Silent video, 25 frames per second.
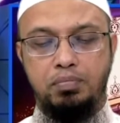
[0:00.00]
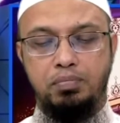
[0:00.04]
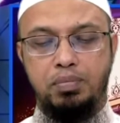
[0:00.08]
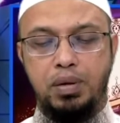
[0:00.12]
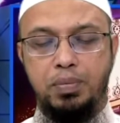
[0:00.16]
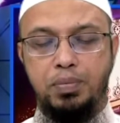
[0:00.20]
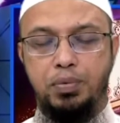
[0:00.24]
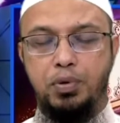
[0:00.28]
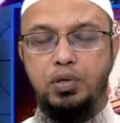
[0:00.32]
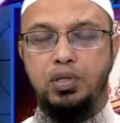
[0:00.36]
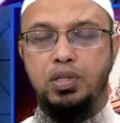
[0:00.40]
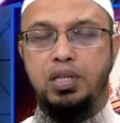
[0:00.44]

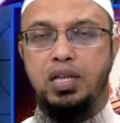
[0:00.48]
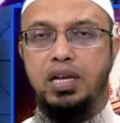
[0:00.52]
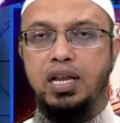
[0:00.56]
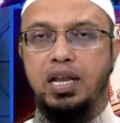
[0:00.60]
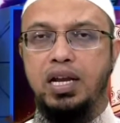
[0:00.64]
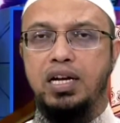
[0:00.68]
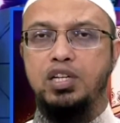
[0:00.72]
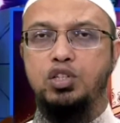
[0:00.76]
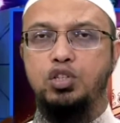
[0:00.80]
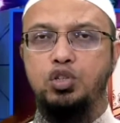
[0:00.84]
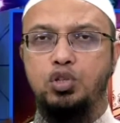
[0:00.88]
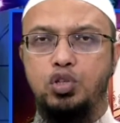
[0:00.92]
বেপর্দা
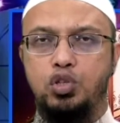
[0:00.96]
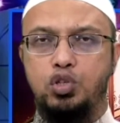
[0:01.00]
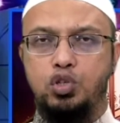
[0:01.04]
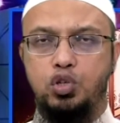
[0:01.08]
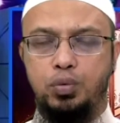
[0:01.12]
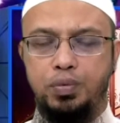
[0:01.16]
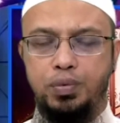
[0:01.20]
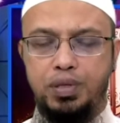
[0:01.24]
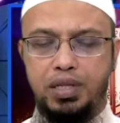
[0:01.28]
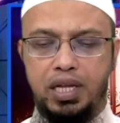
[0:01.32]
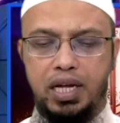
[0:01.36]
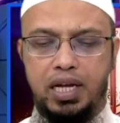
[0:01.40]
নারীর যদি
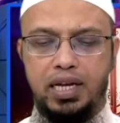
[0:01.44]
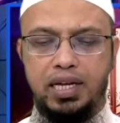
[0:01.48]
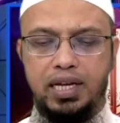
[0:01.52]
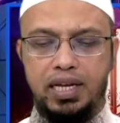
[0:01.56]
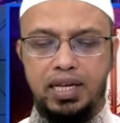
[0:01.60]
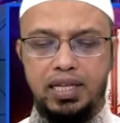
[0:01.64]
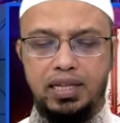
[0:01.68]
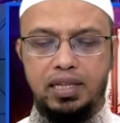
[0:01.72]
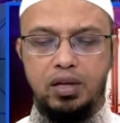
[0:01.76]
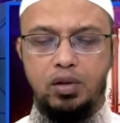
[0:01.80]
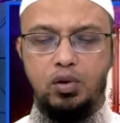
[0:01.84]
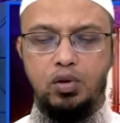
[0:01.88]
ছবি থাকে
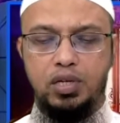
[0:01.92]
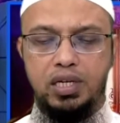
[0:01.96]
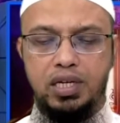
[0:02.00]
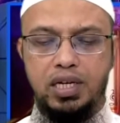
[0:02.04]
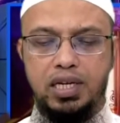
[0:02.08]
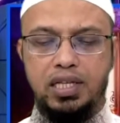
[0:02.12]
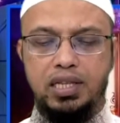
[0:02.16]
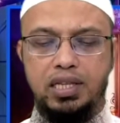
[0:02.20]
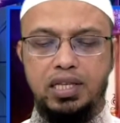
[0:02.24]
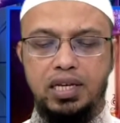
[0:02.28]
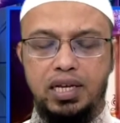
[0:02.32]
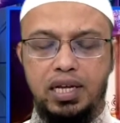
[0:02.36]
তাহলে
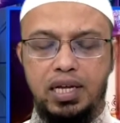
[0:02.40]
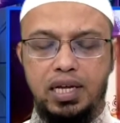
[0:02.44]
সেক্ষেত্রে